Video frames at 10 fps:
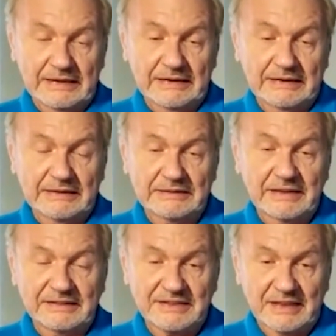E no
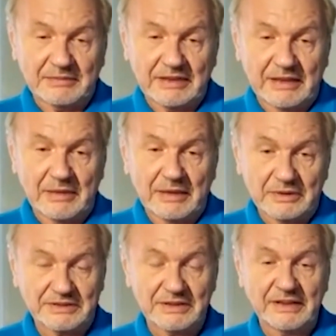mesmo período que eu
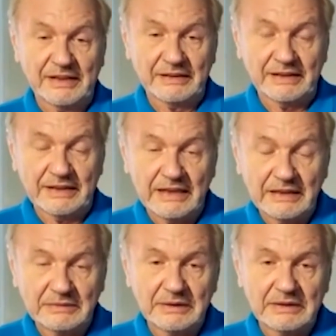estava lá, ele
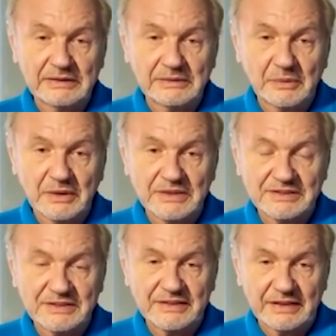também estava
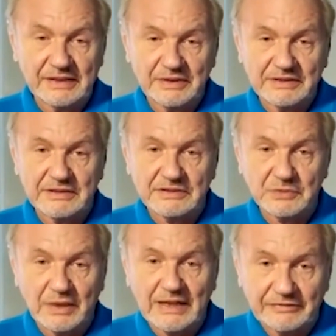junto com a sua
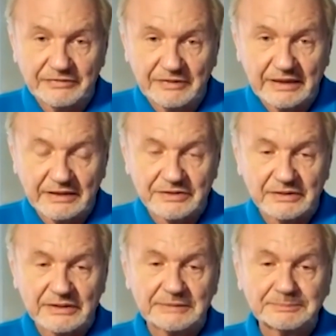esposa de
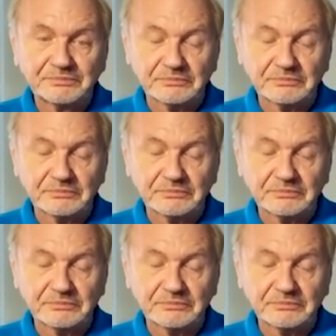verdade.